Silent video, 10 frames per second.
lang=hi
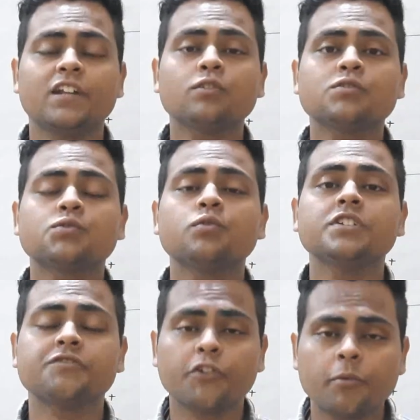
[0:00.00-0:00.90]
हेलो दोस्तों
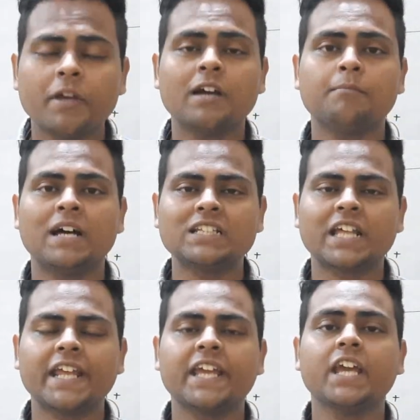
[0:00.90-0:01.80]
इस वीडियो में हम बात
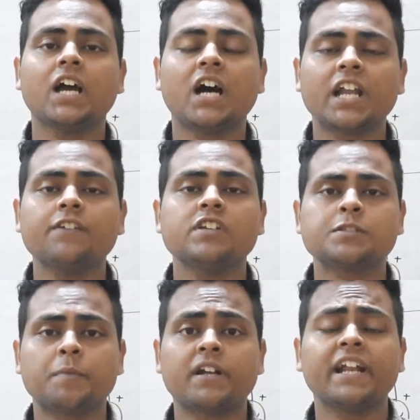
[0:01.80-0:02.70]
करेंगे आर एफ
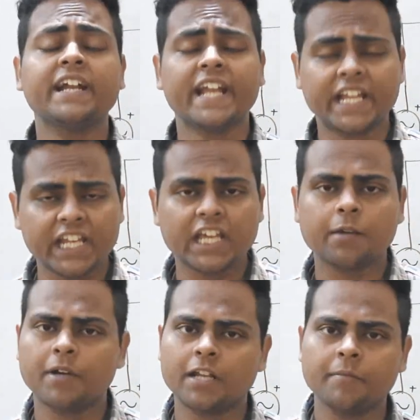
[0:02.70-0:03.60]
स्पटरिंग टेक्निक
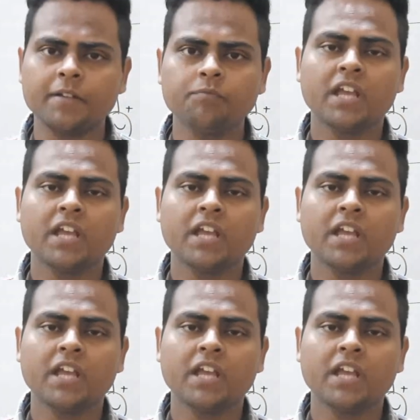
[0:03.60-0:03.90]
के बारे में